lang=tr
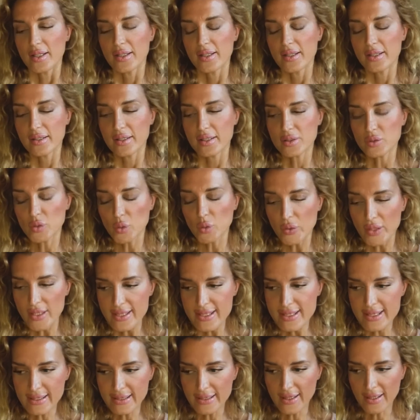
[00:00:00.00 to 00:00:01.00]
E,
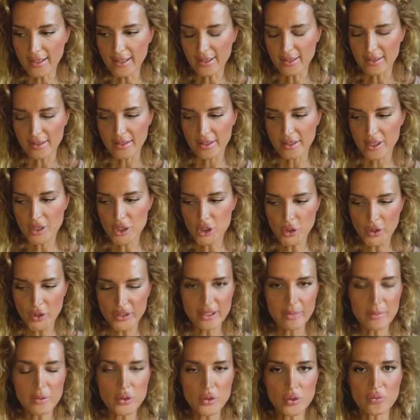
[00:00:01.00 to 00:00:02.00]
dolayısıyla e,
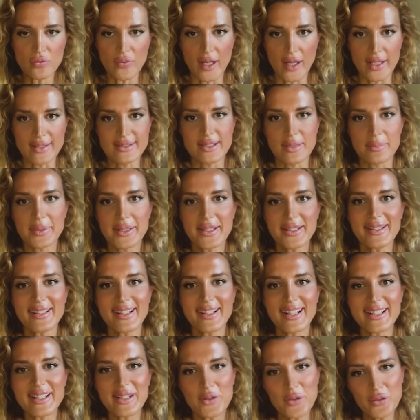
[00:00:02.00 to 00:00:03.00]
şöyle bir durum var
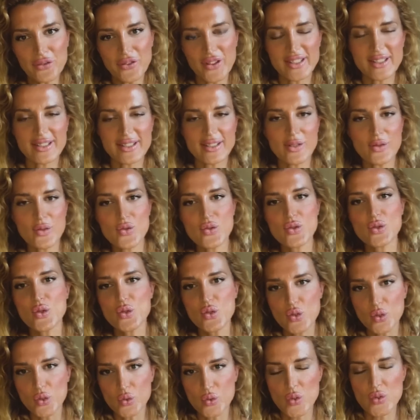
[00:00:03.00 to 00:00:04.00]
tabii. Hani üfede de
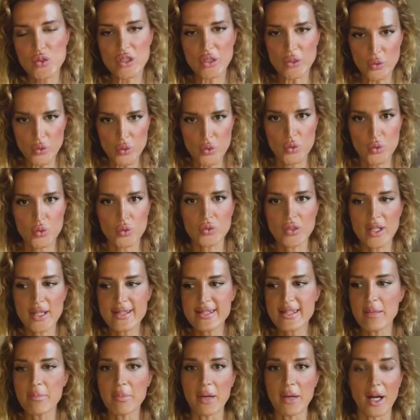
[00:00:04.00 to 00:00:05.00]
%130'ların
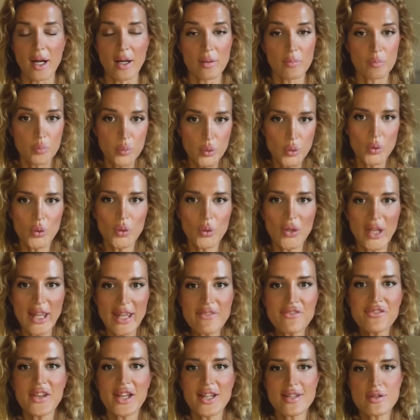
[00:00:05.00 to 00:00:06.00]
üstündeyiz ama
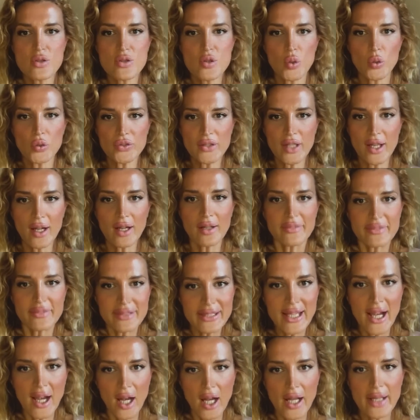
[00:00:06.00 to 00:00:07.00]
bu enflasyonda
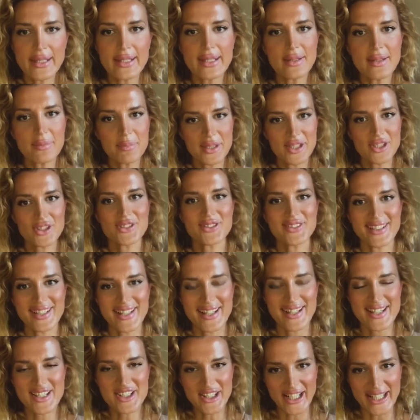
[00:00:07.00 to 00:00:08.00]
nihai
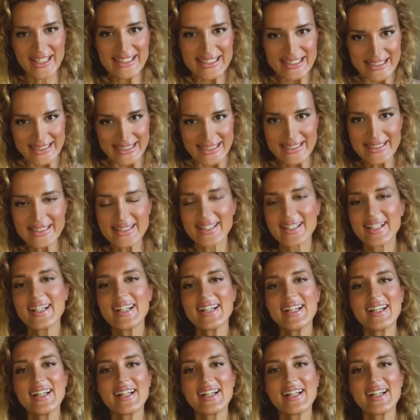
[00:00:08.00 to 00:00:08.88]
bir e, şey değil.